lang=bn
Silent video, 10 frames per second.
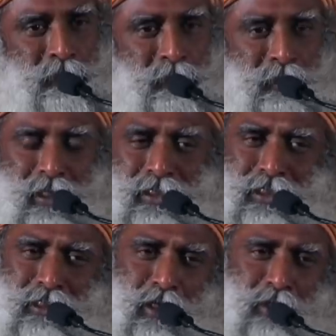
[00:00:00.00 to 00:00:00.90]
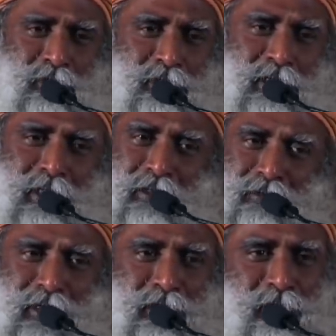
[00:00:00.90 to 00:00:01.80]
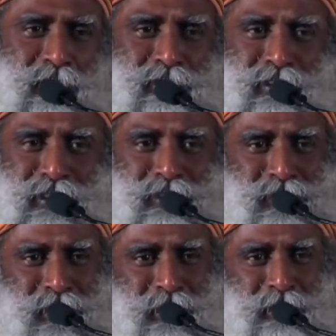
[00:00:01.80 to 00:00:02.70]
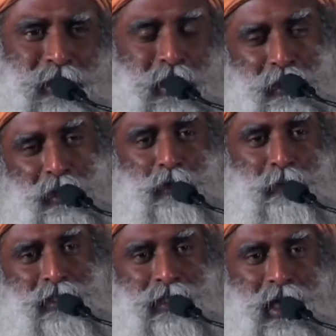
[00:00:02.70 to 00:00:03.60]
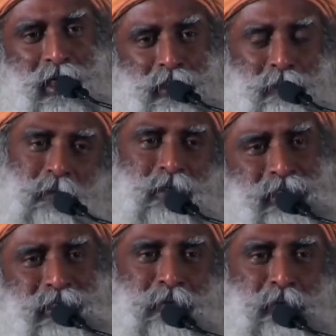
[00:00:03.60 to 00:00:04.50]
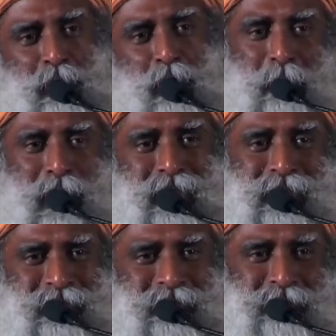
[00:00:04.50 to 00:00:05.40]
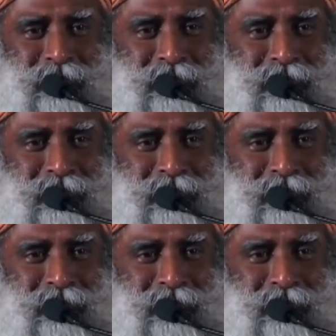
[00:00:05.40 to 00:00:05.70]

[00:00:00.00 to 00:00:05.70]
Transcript: এটা কি সত্যি খুব হাস্যকর আর পাগলামি নয় যে আপনার আমাকে জিজ্ঞাসা করতে হবে দয়া করে আমাকে বলুন আমি কে